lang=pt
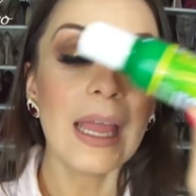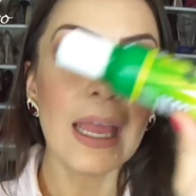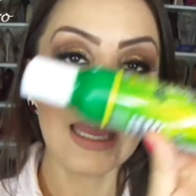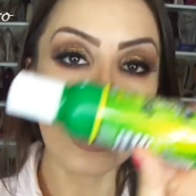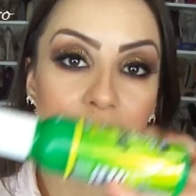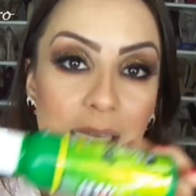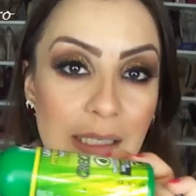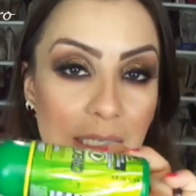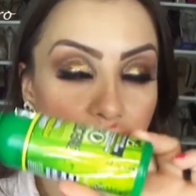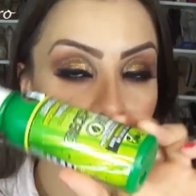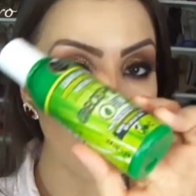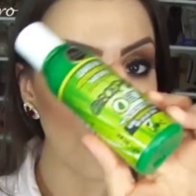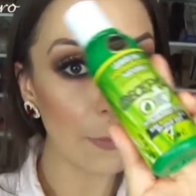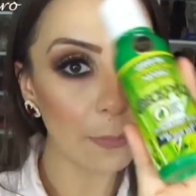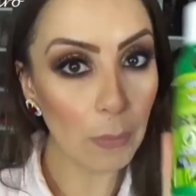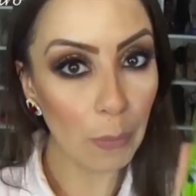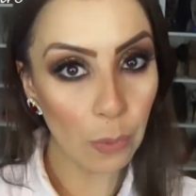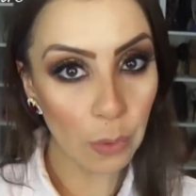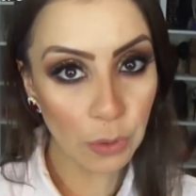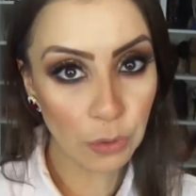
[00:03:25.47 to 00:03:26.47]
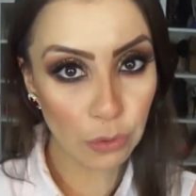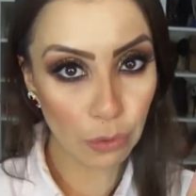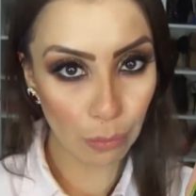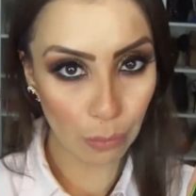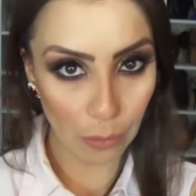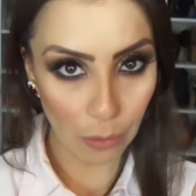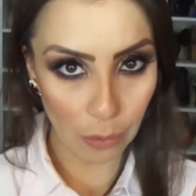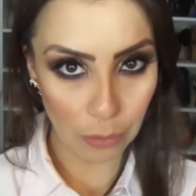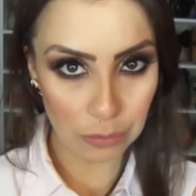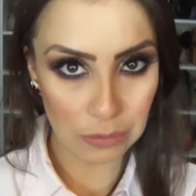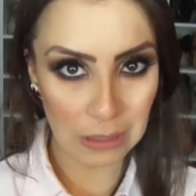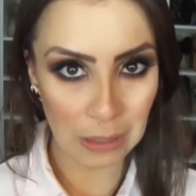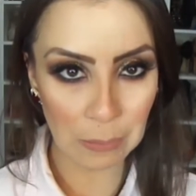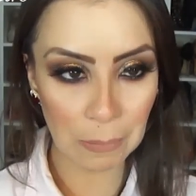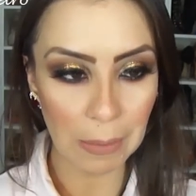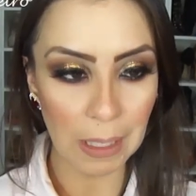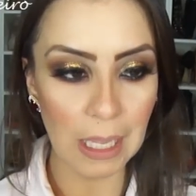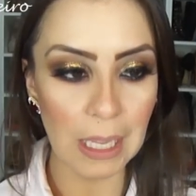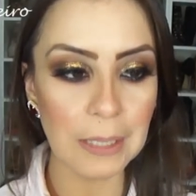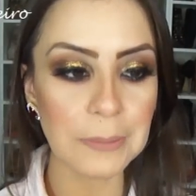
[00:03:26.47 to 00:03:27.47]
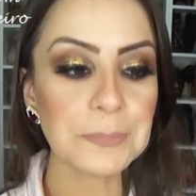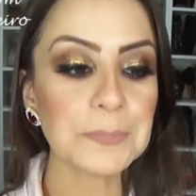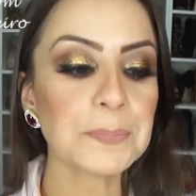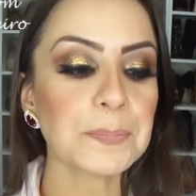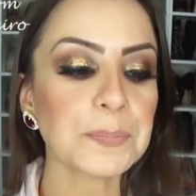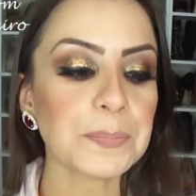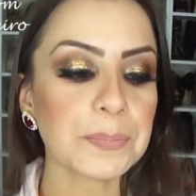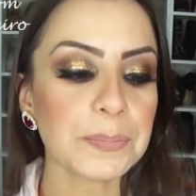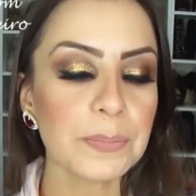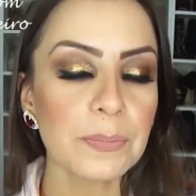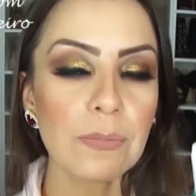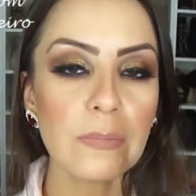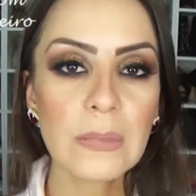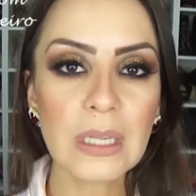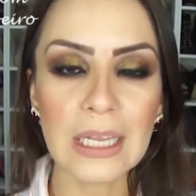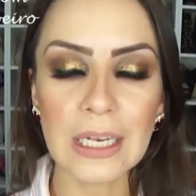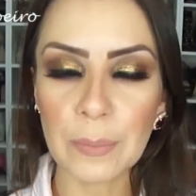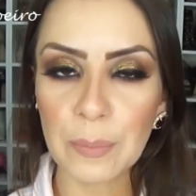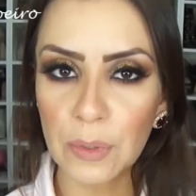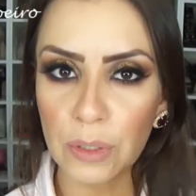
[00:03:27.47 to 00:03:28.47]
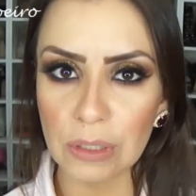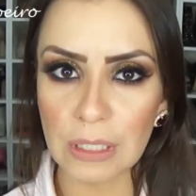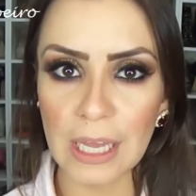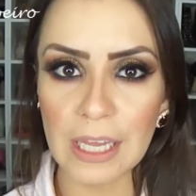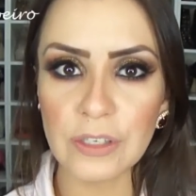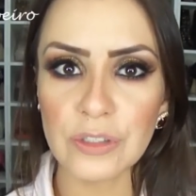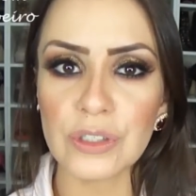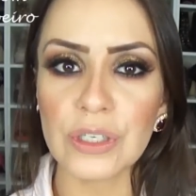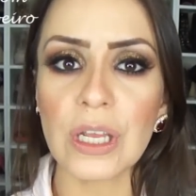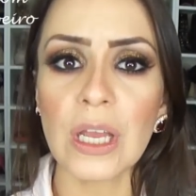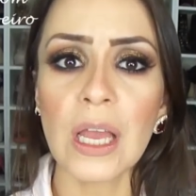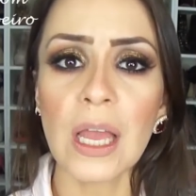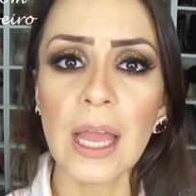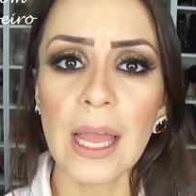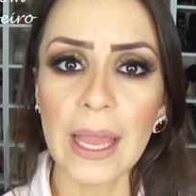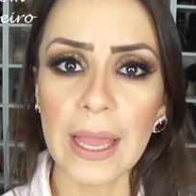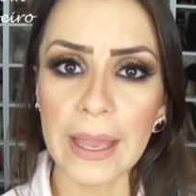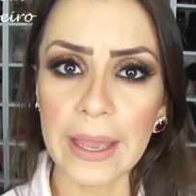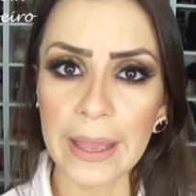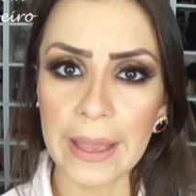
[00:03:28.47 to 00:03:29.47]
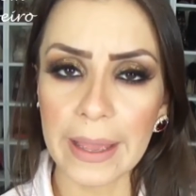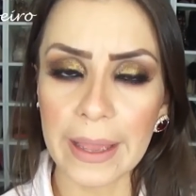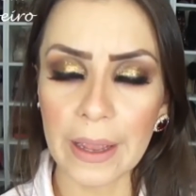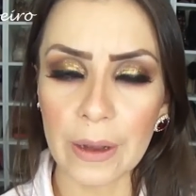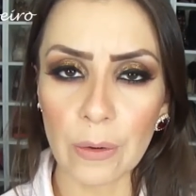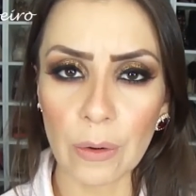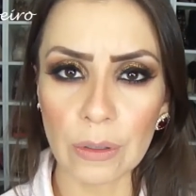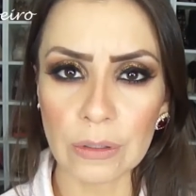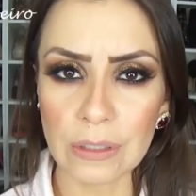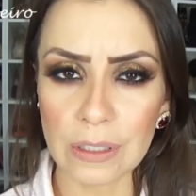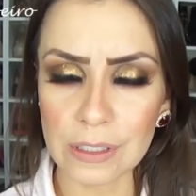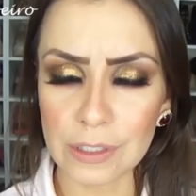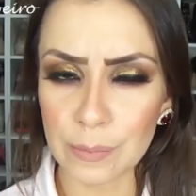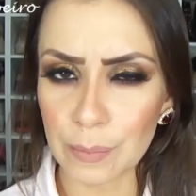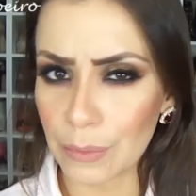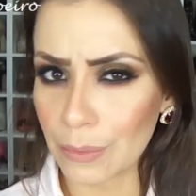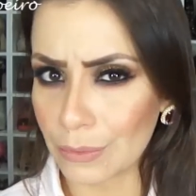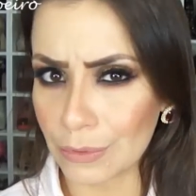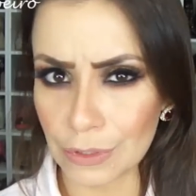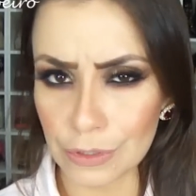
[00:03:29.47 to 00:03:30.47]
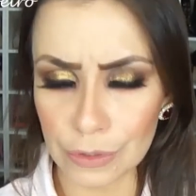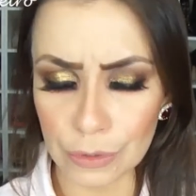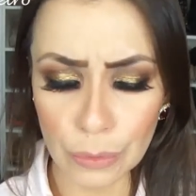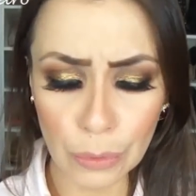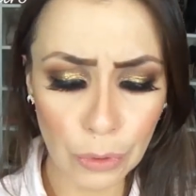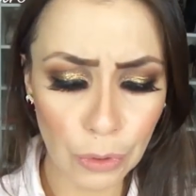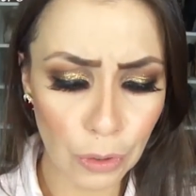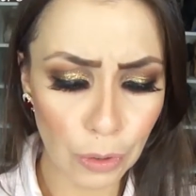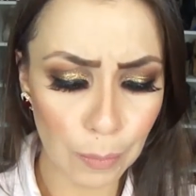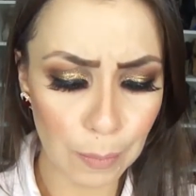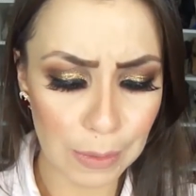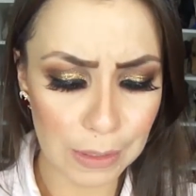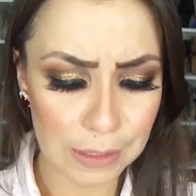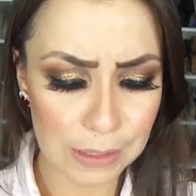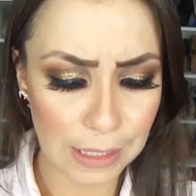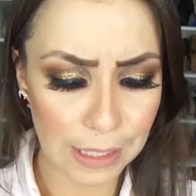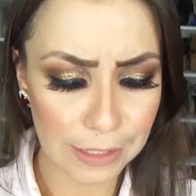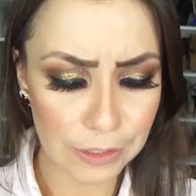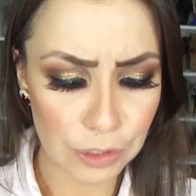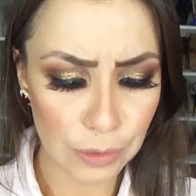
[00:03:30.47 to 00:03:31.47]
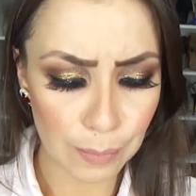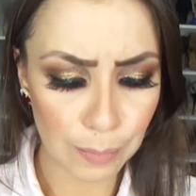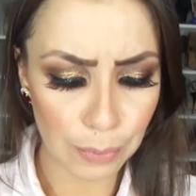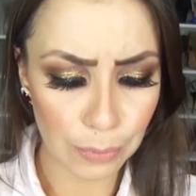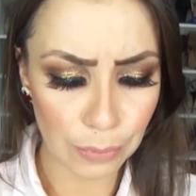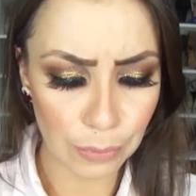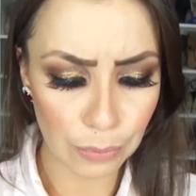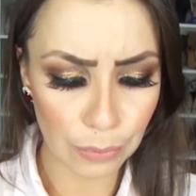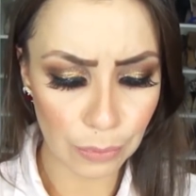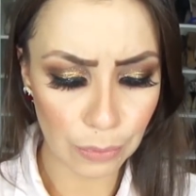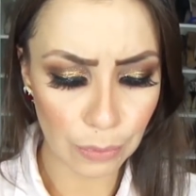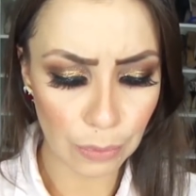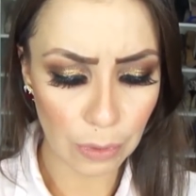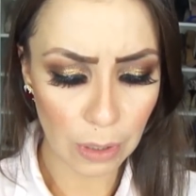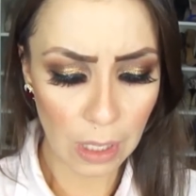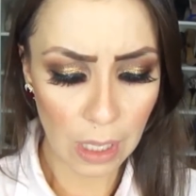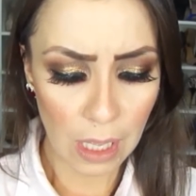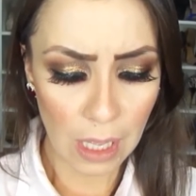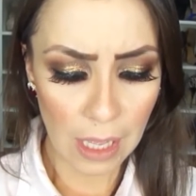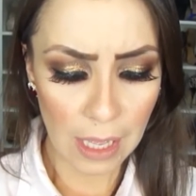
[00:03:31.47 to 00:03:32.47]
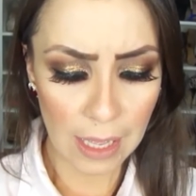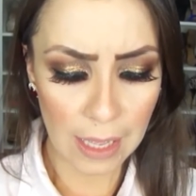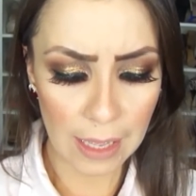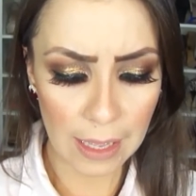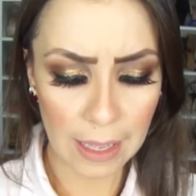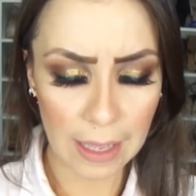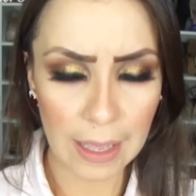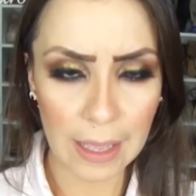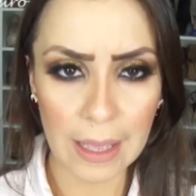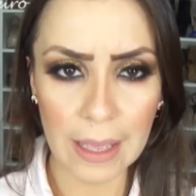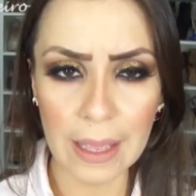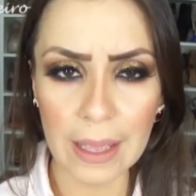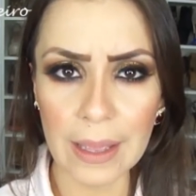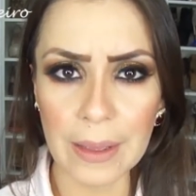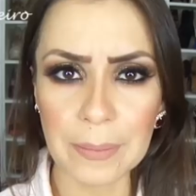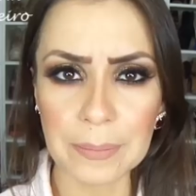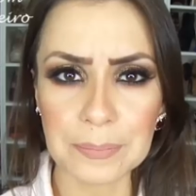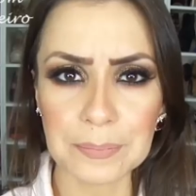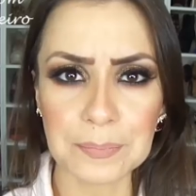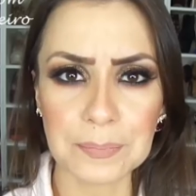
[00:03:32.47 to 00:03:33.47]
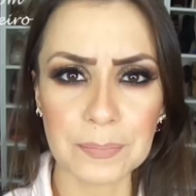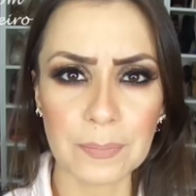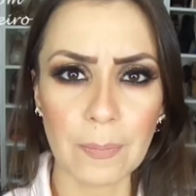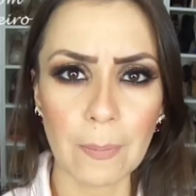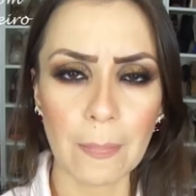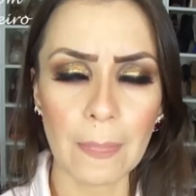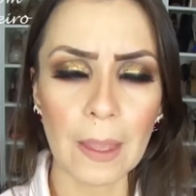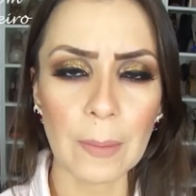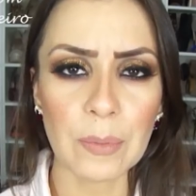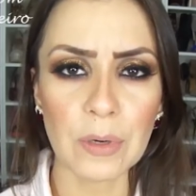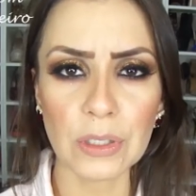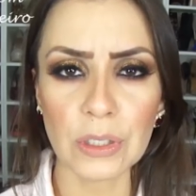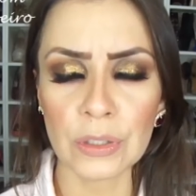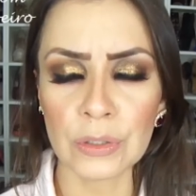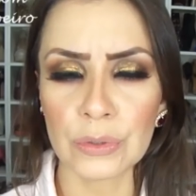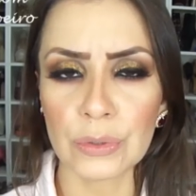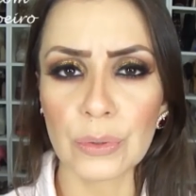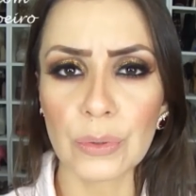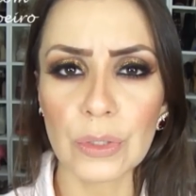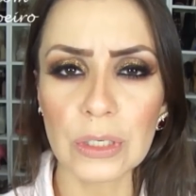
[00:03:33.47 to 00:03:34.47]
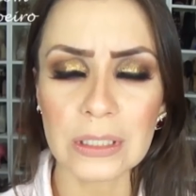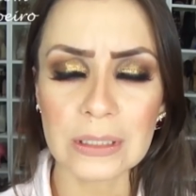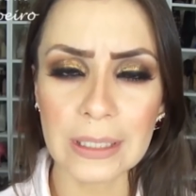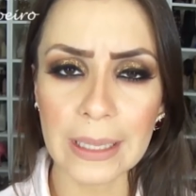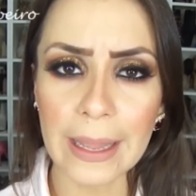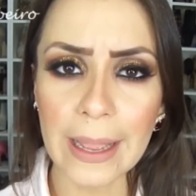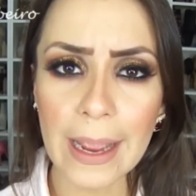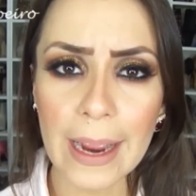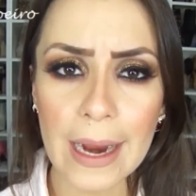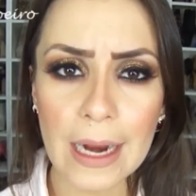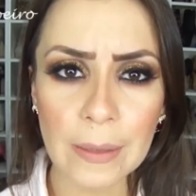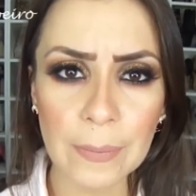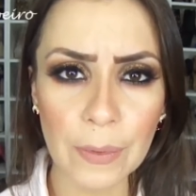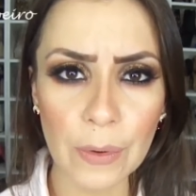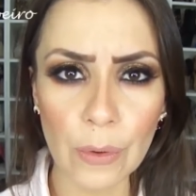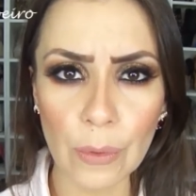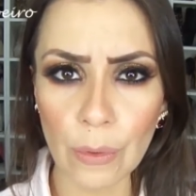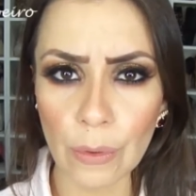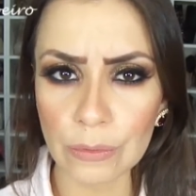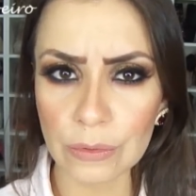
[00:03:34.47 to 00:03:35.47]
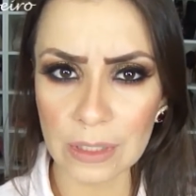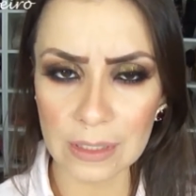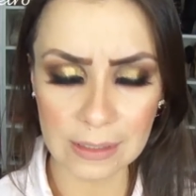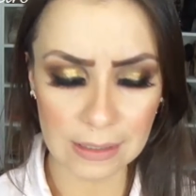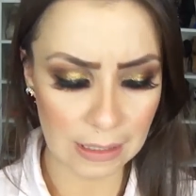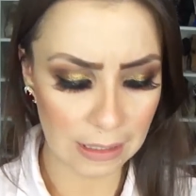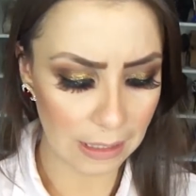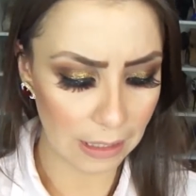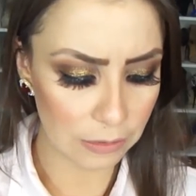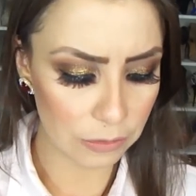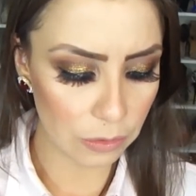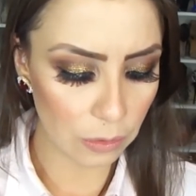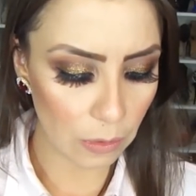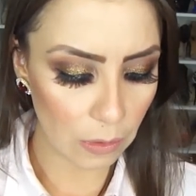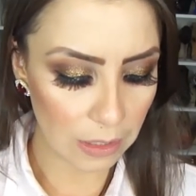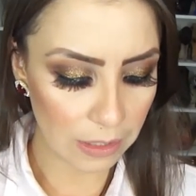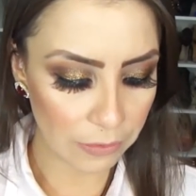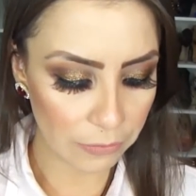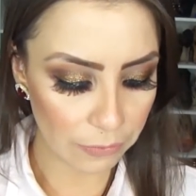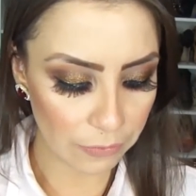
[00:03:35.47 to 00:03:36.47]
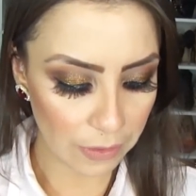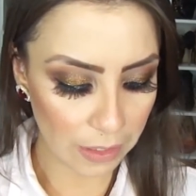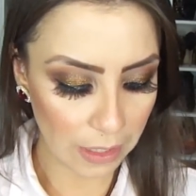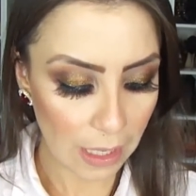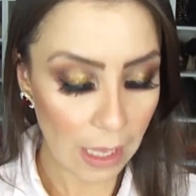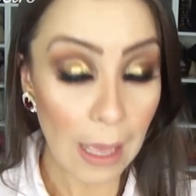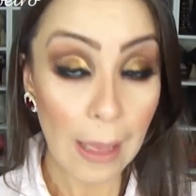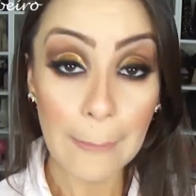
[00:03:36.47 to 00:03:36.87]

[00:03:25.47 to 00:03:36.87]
Esse aqui é muito bom também, ele protege é, contra as plantas duplas, é tipo... É, protetor térmico, contra secador, enfim.